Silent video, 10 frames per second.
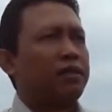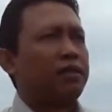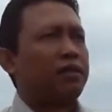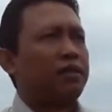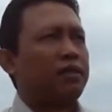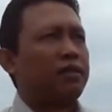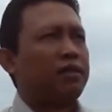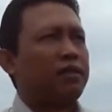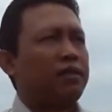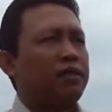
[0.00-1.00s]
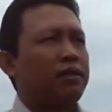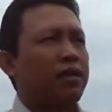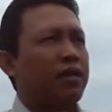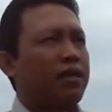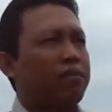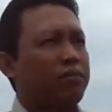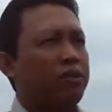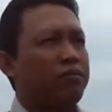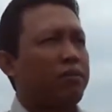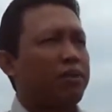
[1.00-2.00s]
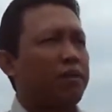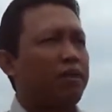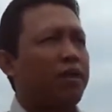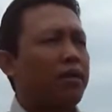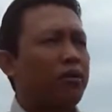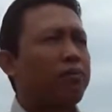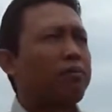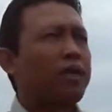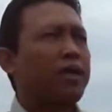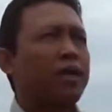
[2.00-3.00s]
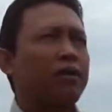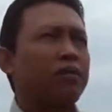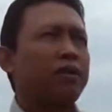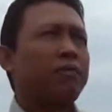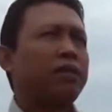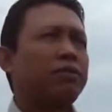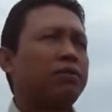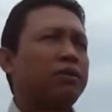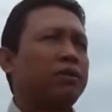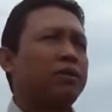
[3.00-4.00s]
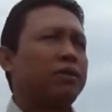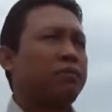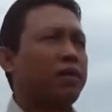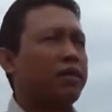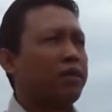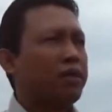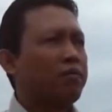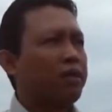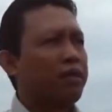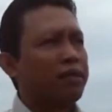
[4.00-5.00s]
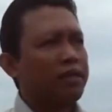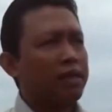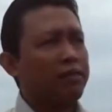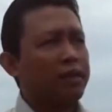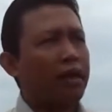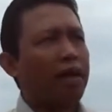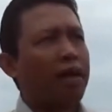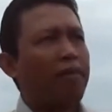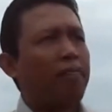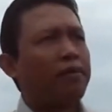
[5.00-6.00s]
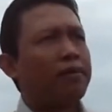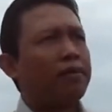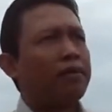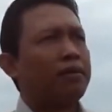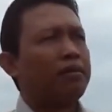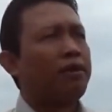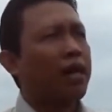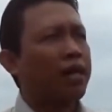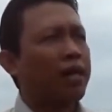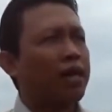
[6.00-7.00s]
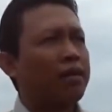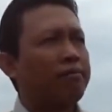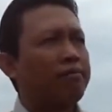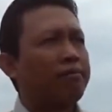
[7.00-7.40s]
uh, saya akan mencoba menyampaikan roadmapnya ya. Roadmapnya itu sebenarnya intinya melihat dinamika uh, wilayah